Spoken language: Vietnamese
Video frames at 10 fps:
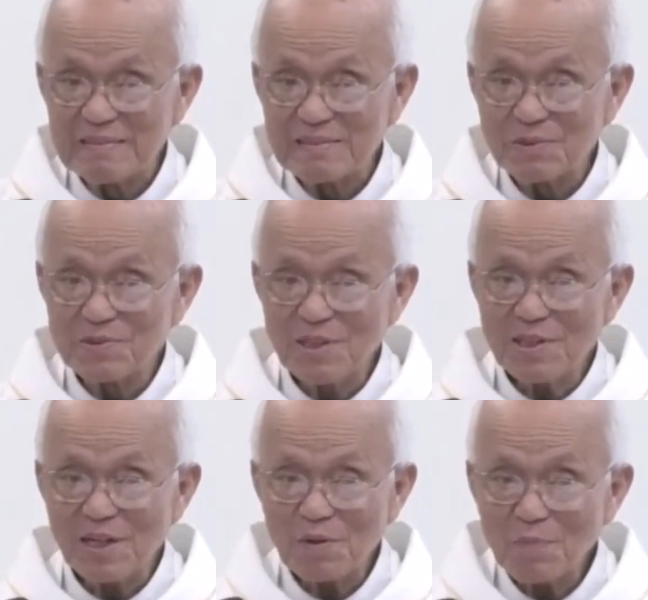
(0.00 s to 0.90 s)
Tôi trích
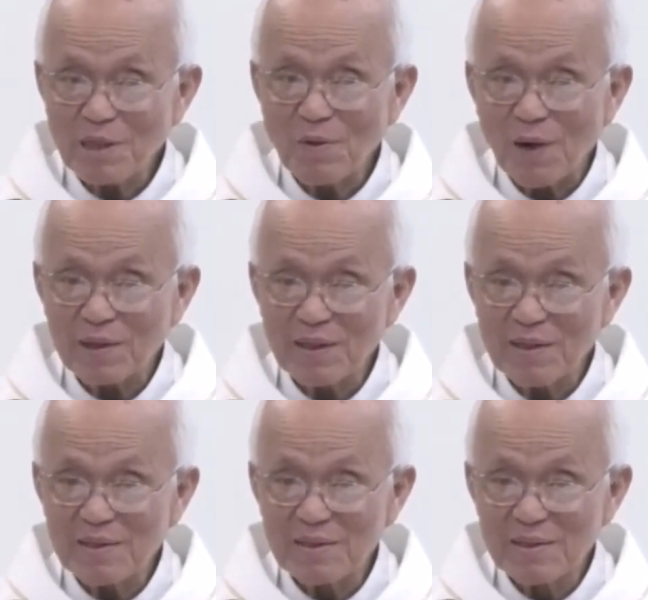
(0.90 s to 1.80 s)
ra có mấy đoạn đó đó
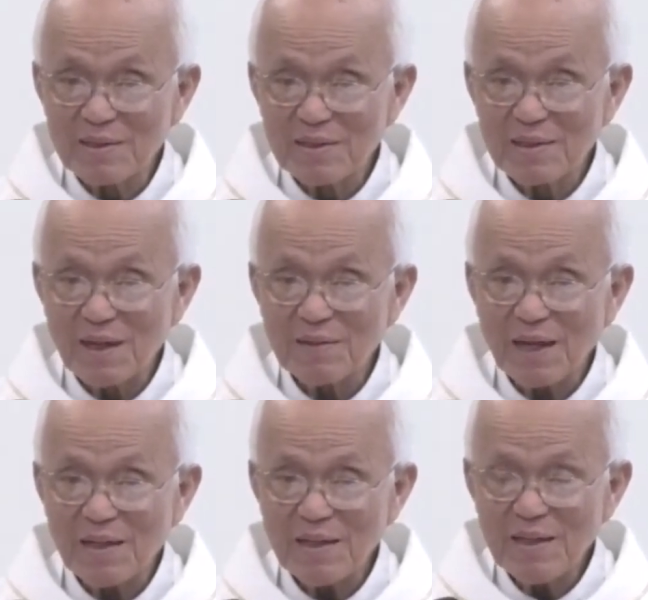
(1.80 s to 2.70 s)
để
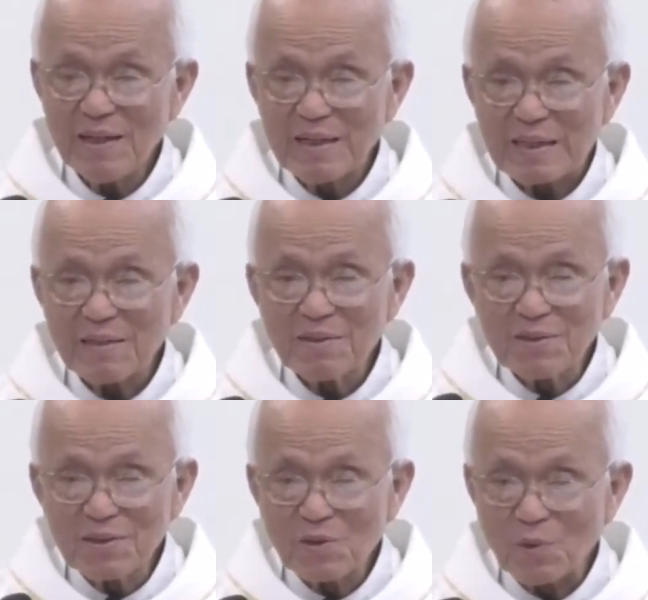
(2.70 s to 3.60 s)
thấy cái
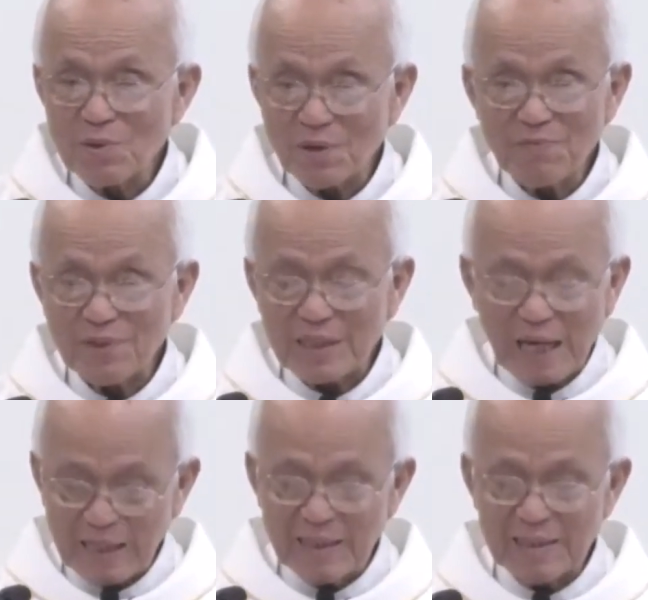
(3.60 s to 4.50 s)
gương của những vị
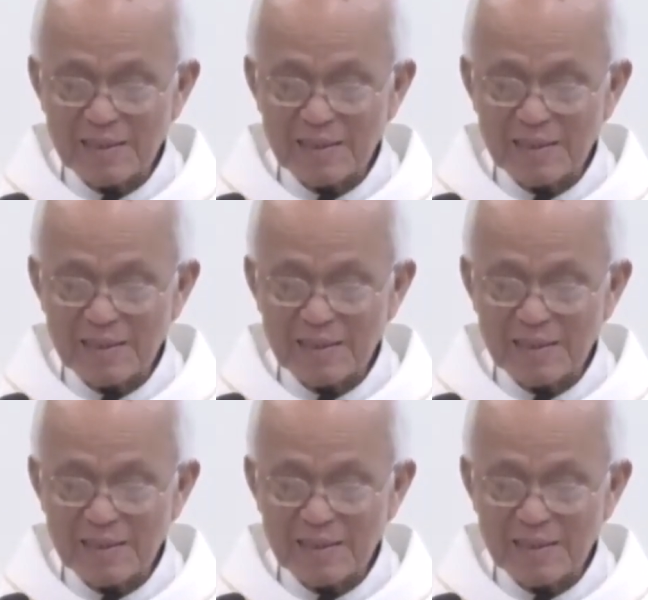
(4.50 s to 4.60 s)
thánh.